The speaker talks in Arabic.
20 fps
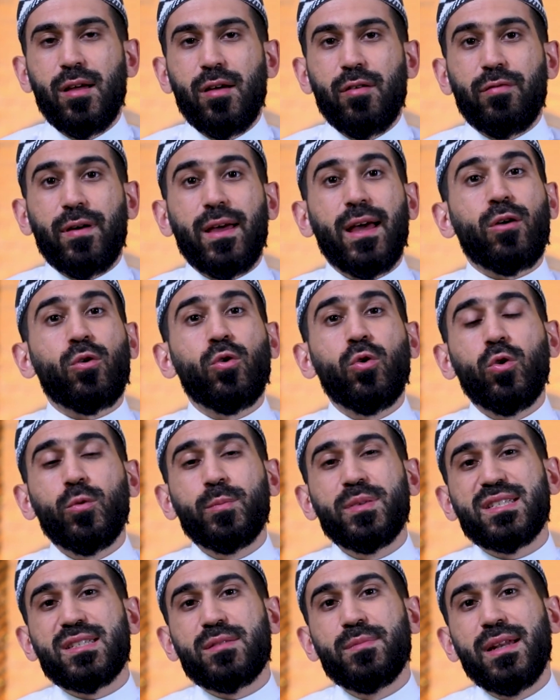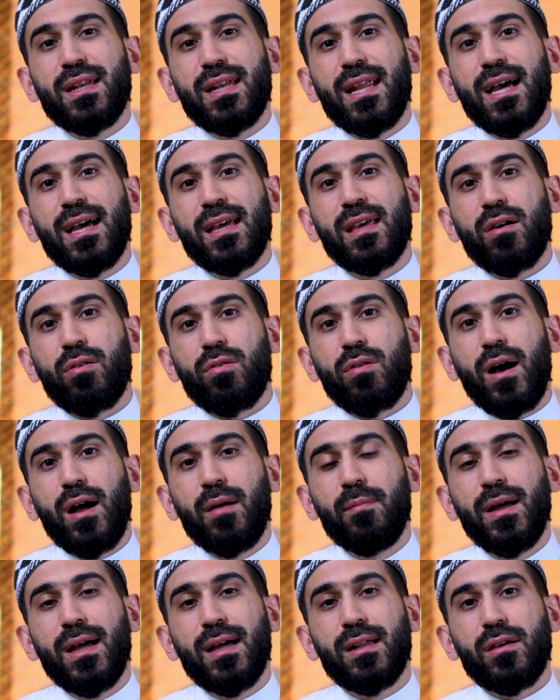فيقول بسم الله
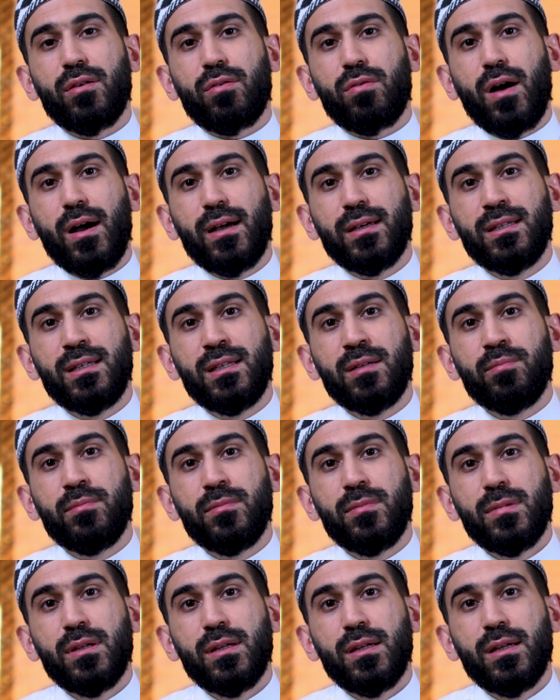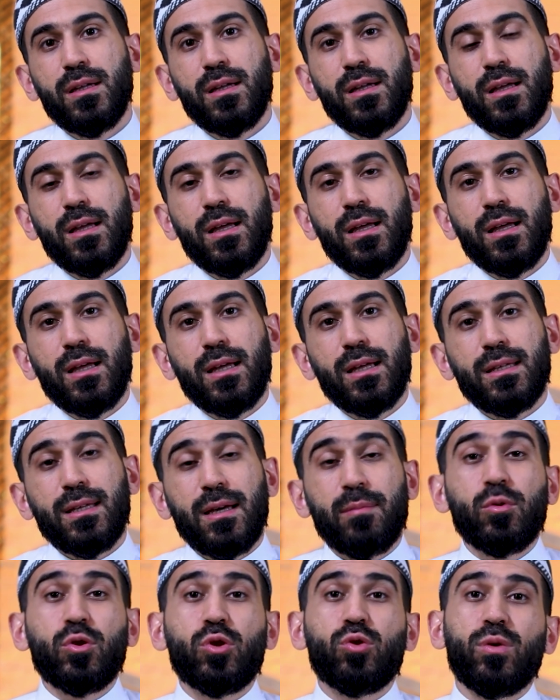الرحمن الرحيم
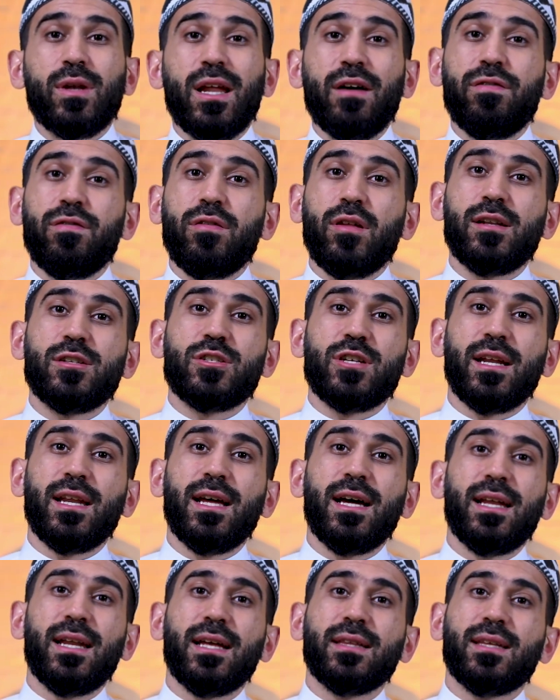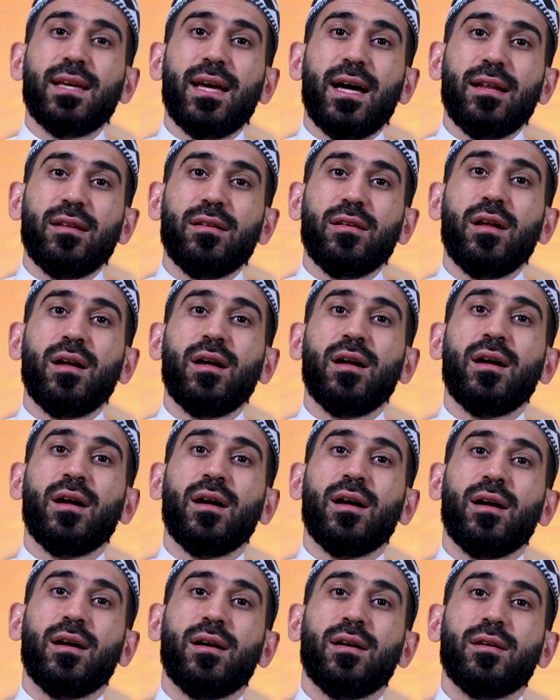يمد لفظ الجلاله
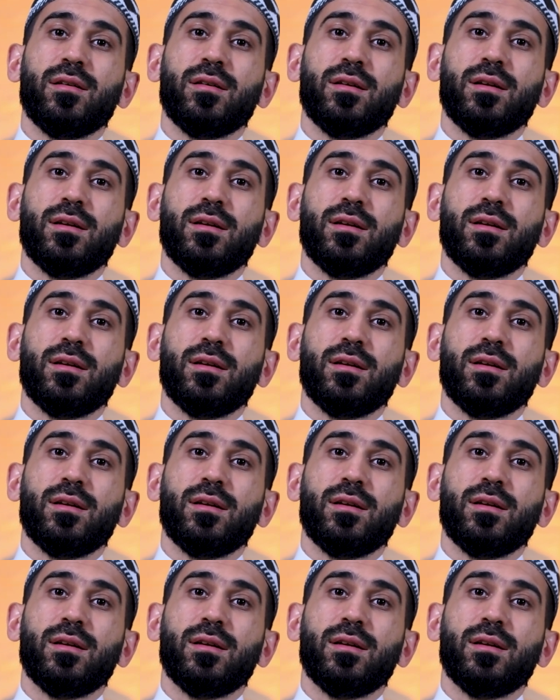الله